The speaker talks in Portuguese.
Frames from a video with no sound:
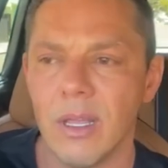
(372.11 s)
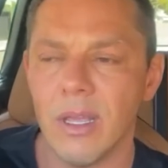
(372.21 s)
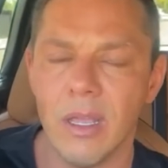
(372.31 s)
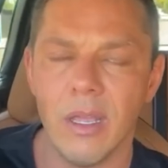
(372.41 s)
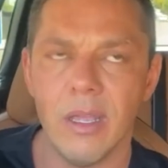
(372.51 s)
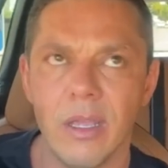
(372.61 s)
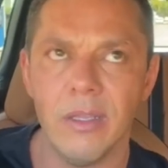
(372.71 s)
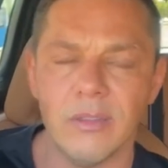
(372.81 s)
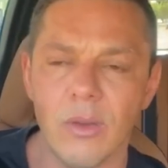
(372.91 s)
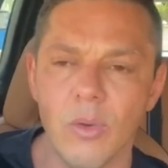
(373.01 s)
é, é, é
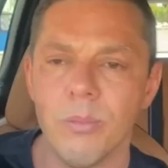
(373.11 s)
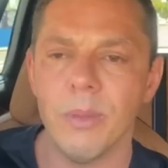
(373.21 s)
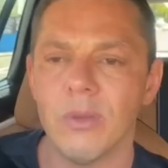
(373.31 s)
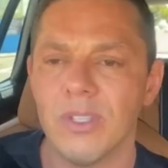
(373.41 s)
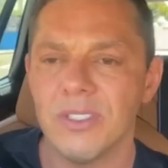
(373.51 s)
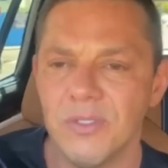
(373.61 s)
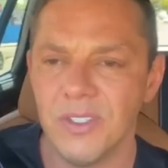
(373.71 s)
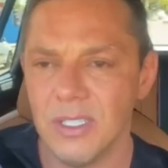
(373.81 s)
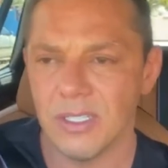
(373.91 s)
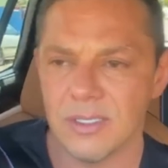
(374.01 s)
interrompendo as
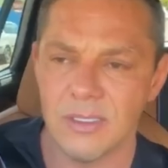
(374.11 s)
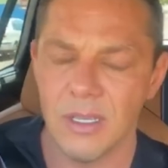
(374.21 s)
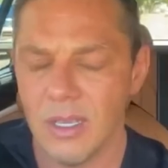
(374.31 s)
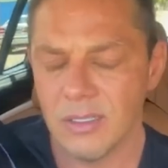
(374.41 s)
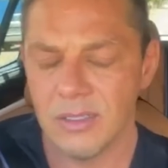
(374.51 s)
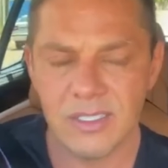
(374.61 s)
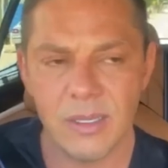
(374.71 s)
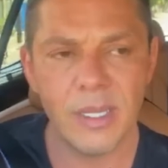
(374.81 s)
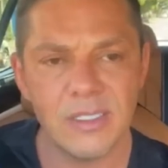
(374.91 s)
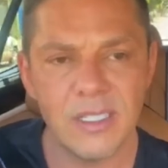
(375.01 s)
vias,
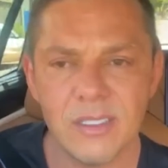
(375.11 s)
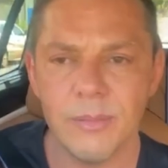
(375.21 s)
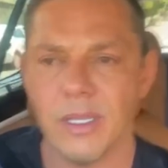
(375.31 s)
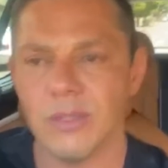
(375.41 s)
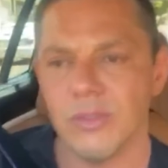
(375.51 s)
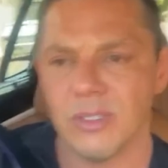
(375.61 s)
desabastecimento.